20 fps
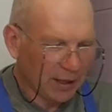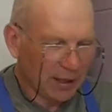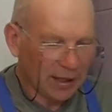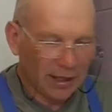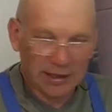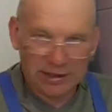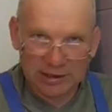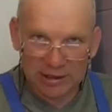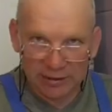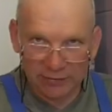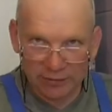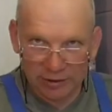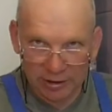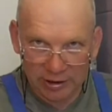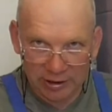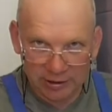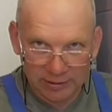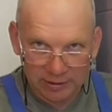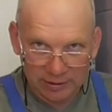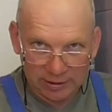
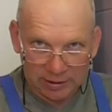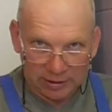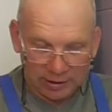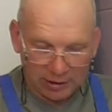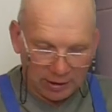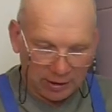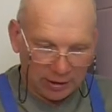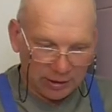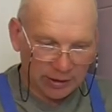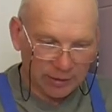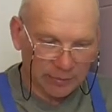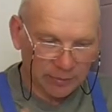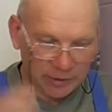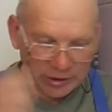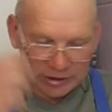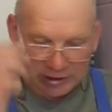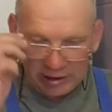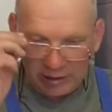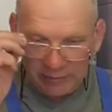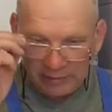Основные, мы
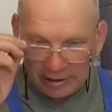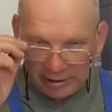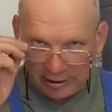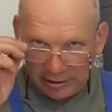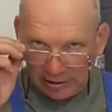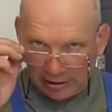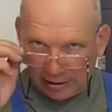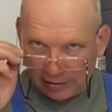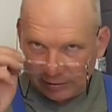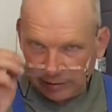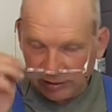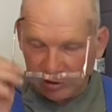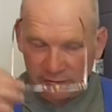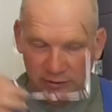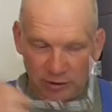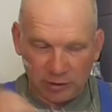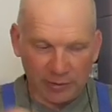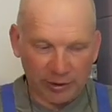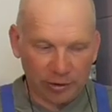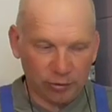стоим на рынке со
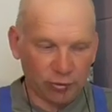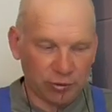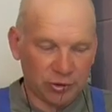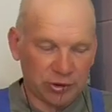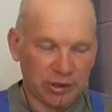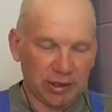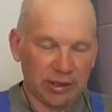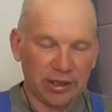своей продукцией,